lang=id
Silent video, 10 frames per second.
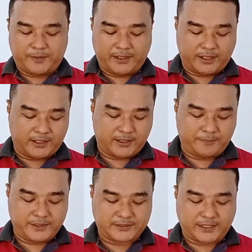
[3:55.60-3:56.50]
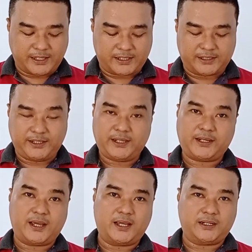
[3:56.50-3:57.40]
apa ya lebih sayang ke
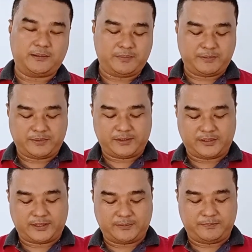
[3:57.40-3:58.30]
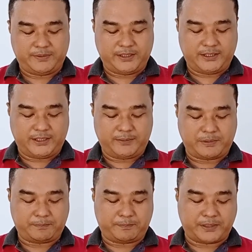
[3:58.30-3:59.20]
ikan lebih lebih
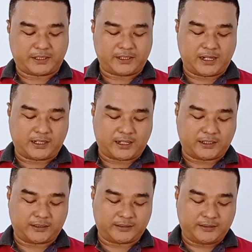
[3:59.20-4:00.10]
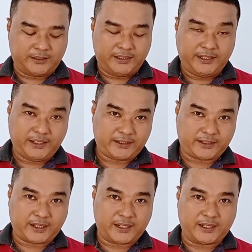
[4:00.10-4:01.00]
memperkenalkan
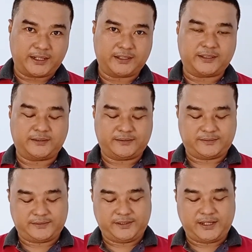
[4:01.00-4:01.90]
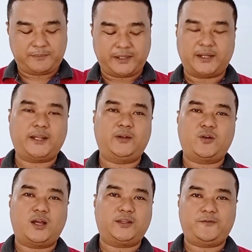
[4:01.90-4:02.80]
ikan ya mainan
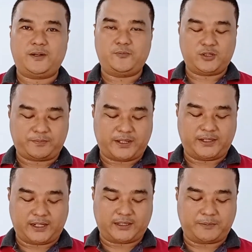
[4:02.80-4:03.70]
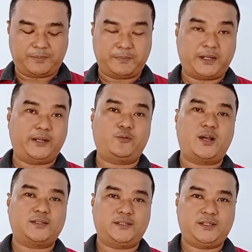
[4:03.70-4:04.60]
edukatif buat mainan tapi
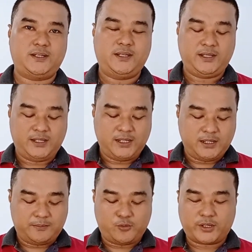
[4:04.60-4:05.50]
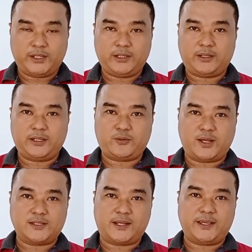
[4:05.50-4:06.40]
beredukasi mungkin
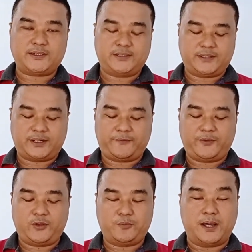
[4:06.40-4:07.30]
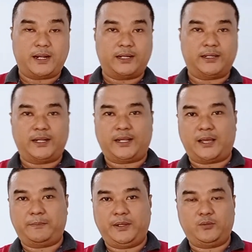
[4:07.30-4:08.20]
gitu aja guys review barang dari
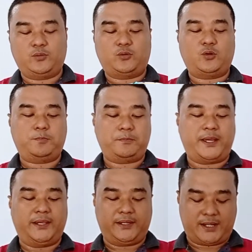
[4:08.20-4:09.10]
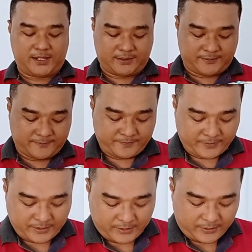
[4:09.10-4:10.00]
kami untuk mainan
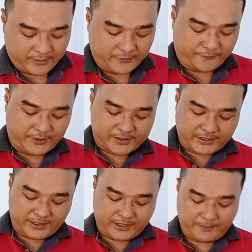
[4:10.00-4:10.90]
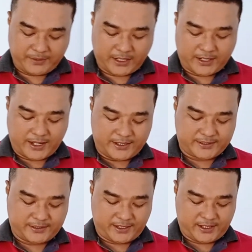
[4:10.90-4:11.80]
fishing gamenya
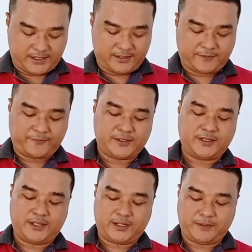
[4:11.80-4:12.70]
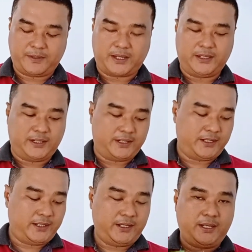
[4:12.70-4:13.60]
guys ya fishing game yang
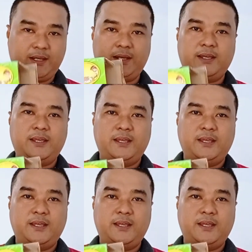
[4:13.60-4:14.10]
ini